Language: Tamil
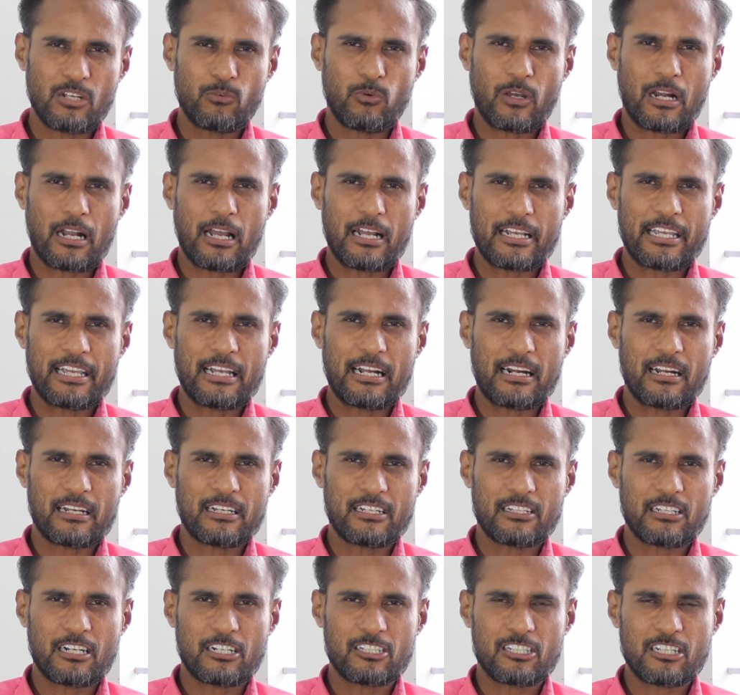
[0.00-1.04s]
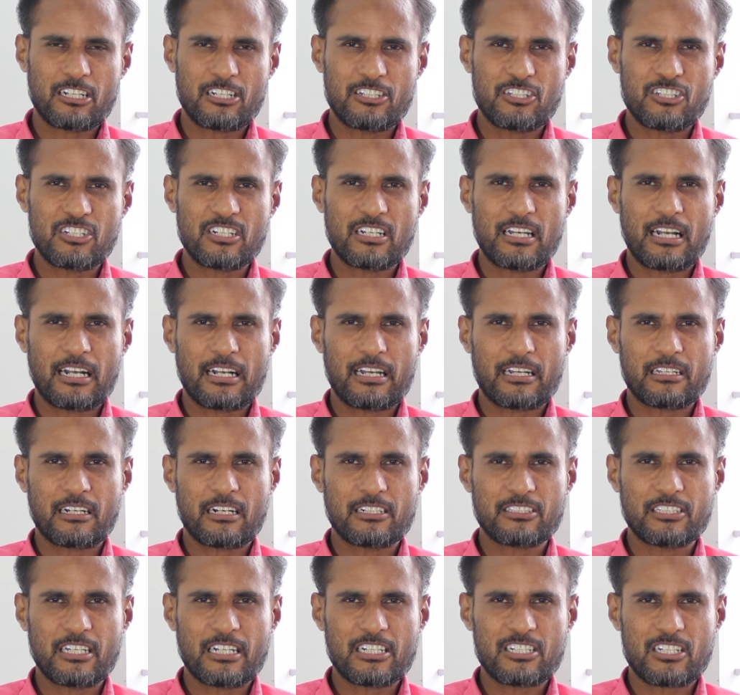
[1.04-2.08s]
சரி வராகியாக இருந்தாலும் சரி ஜின்னாக
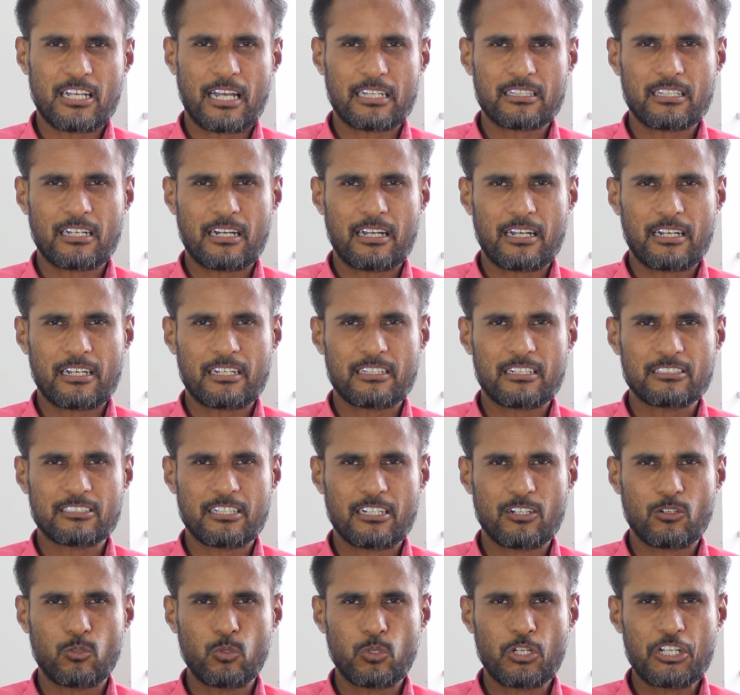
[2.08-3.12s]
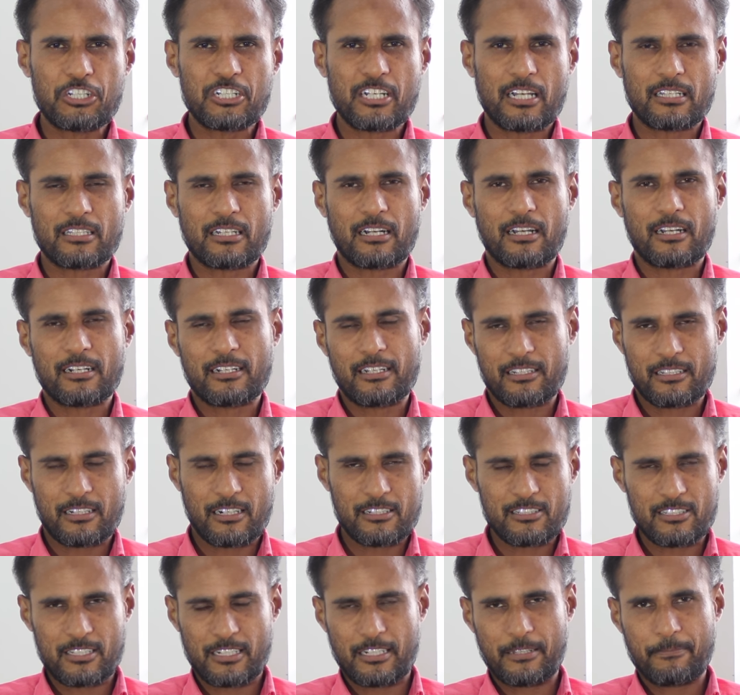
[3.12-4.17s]
இருந்தாலும் சரி சாத்தானாக இருந்தாலும் சரி குட்டி சாத்தானாக
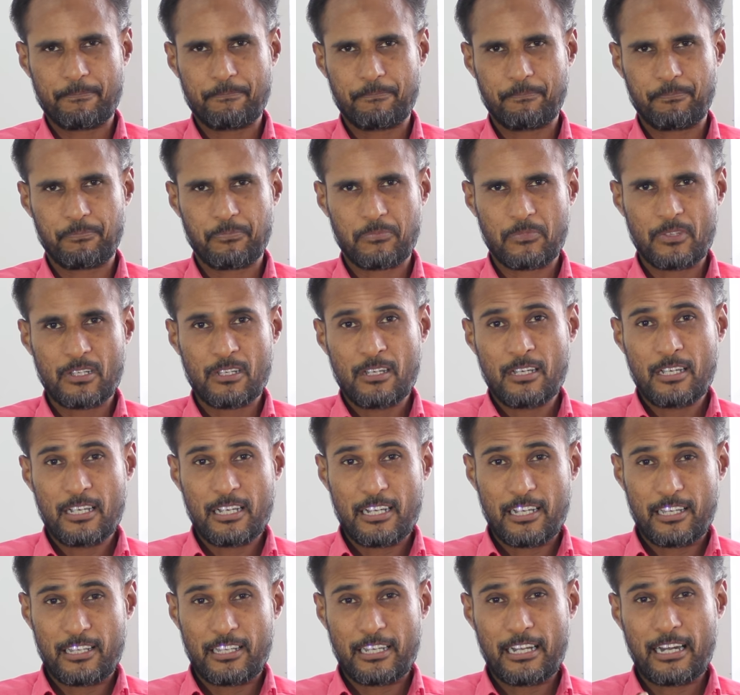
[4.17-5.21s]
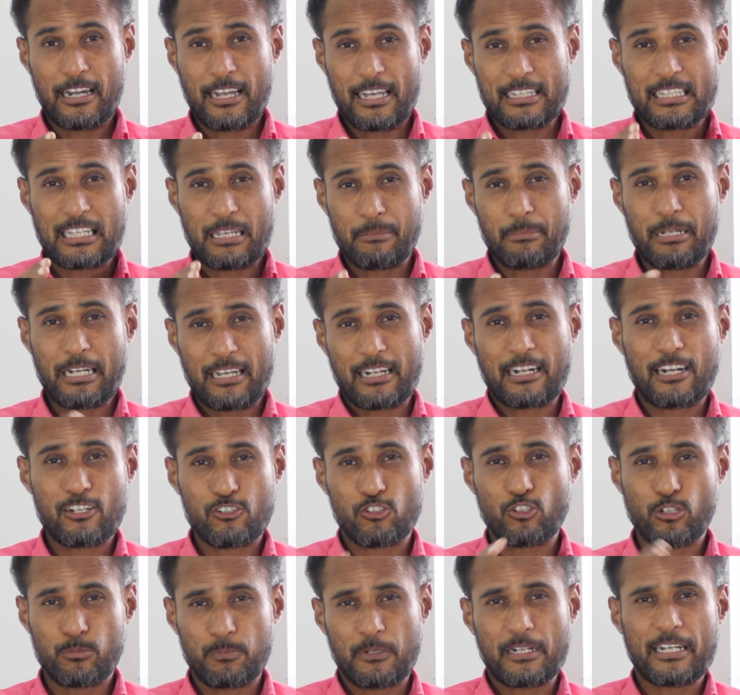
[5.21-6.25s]
இருந்தாலும் சரி இதை எல்லாத்தையுமே நான்
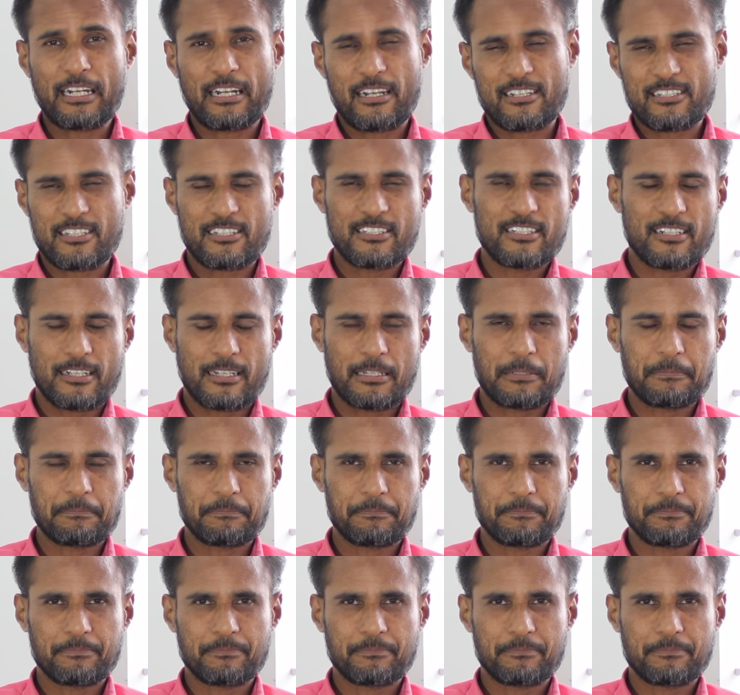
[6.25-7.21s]
கண்ட்ரோல் பண்ணி நான் செஞ்சுருக்கேன்